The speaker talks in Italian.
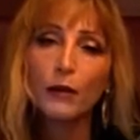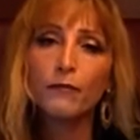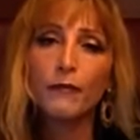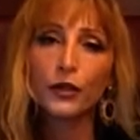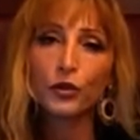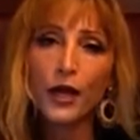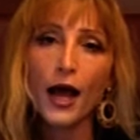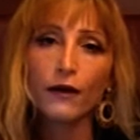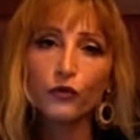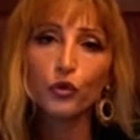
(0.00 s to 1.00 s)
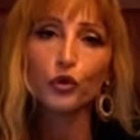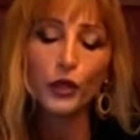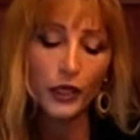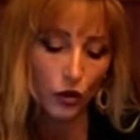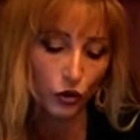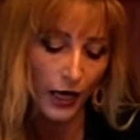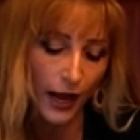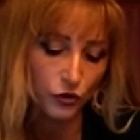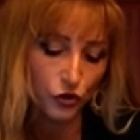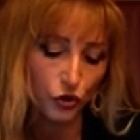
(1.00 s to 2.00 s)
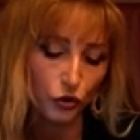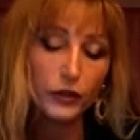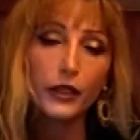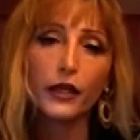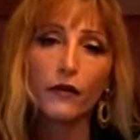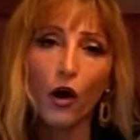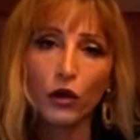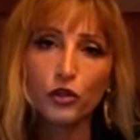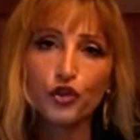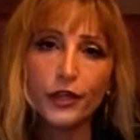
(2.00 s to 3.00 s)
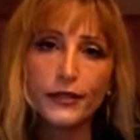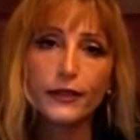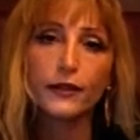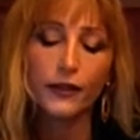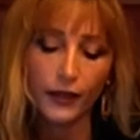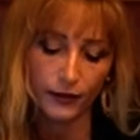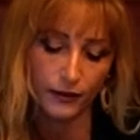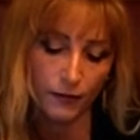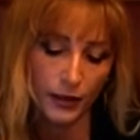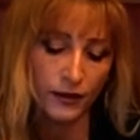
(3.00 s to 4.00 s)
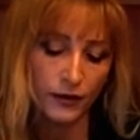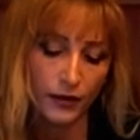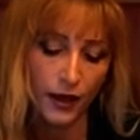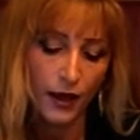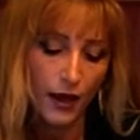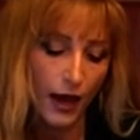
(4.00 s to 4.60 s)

ma non ha avuto il coraggio di rivolgersi direttamente